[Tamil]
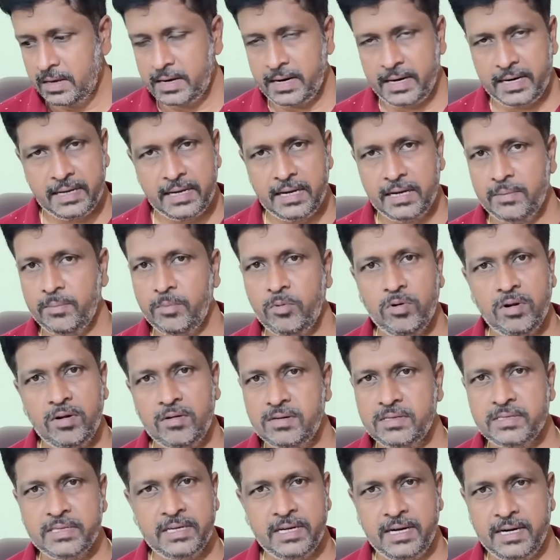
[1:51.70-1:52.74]
கணக்கெடுப்பு கூட
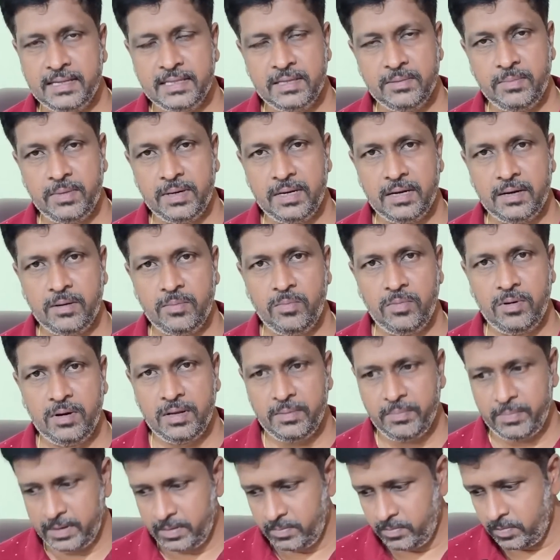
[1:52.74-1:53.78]
அவ்வளோ சரி நடத்த மாட்டாங்க போல்
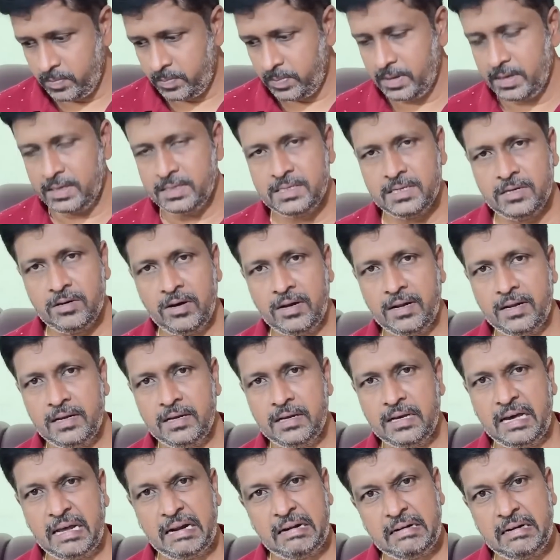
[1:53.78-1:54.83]
பட் முப்பது லட்சம் குரங்கு
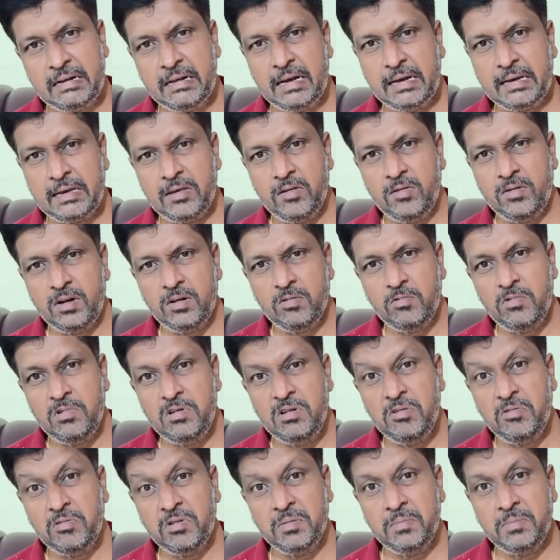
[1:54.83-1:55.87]
கரெக்டாக அக்யூரேட்டாக
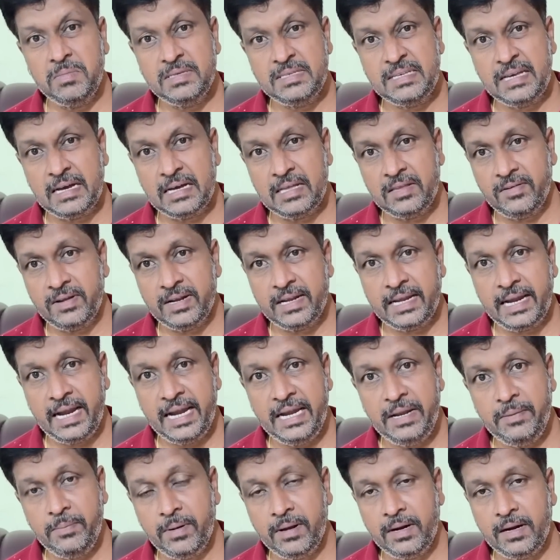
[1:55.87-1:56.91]
ஒன்று கூட மிஸ் ஆகுது வேணால்
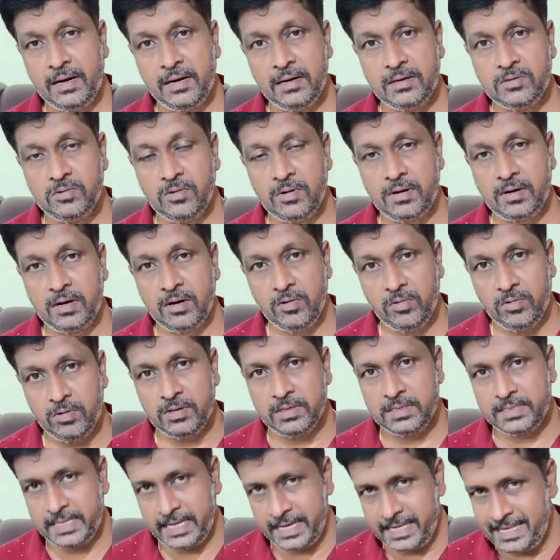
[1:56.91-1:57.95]
எண்ணி பாருங்கன்னு சொல்கிற
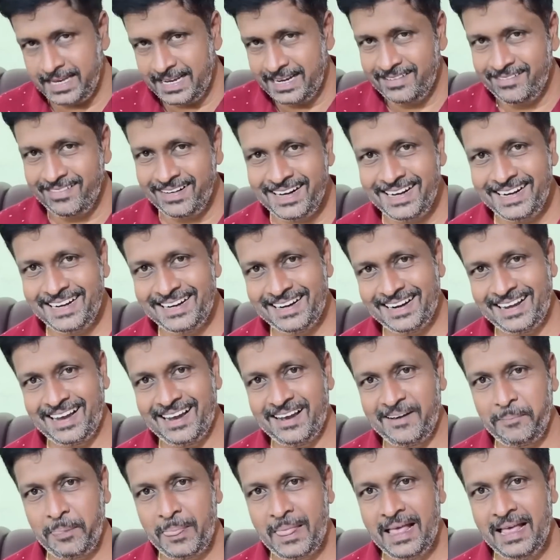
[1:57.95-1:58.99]
அளவுக்கு செய்திகளை
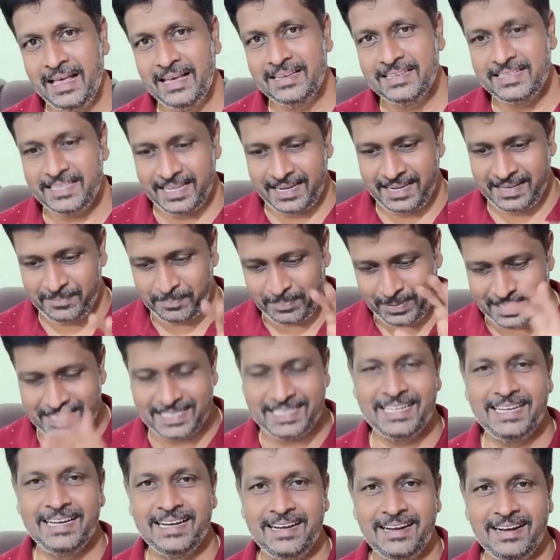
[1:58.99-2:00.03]
வெளியிட்டிருக்காங்க சரி
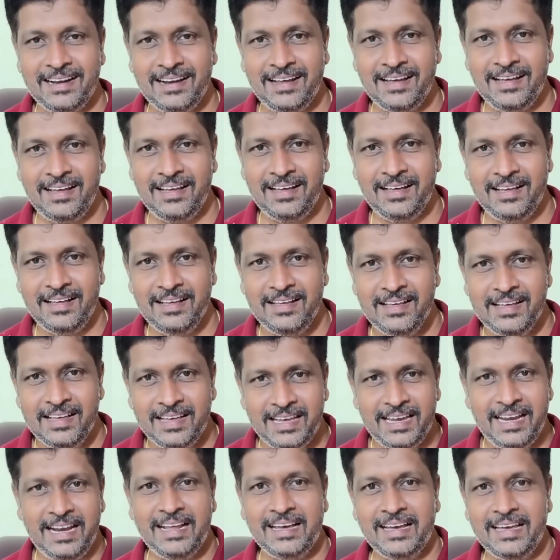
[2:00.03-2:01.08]
பிரச்சனை என்னென்னா
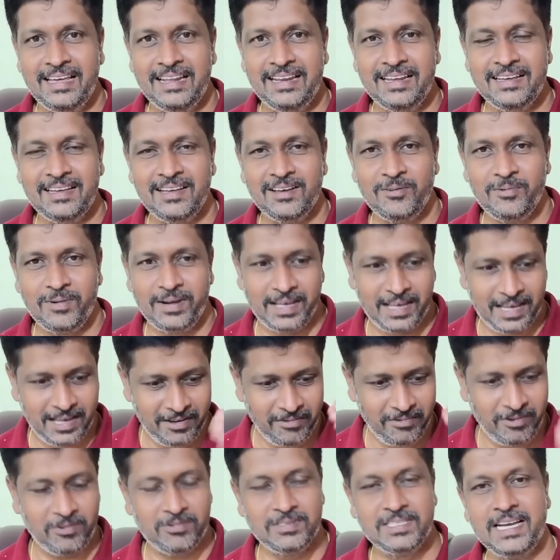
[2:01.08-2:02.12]
இலங்கை இருக்கக்கூடிய
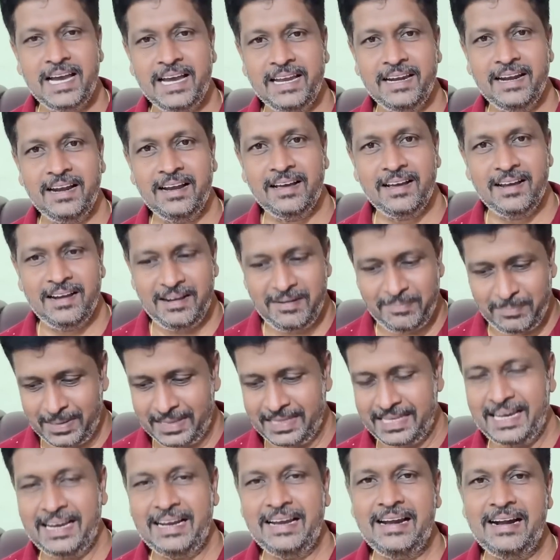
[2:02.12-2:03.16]
விவசாய நிலங்கள்
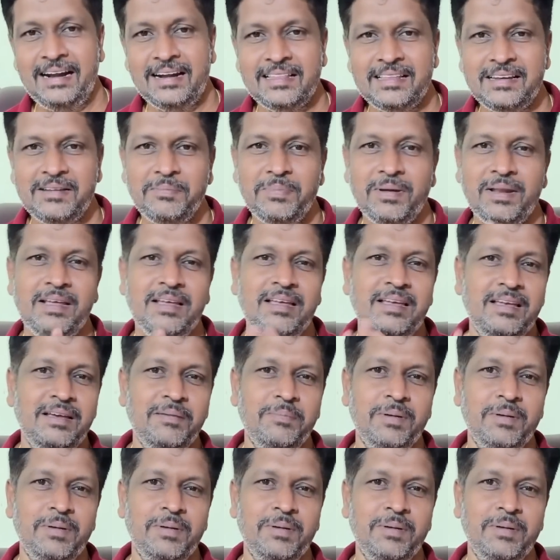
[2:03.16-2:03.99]
மற்ற எல்லா இடத்துலையும் பெரிய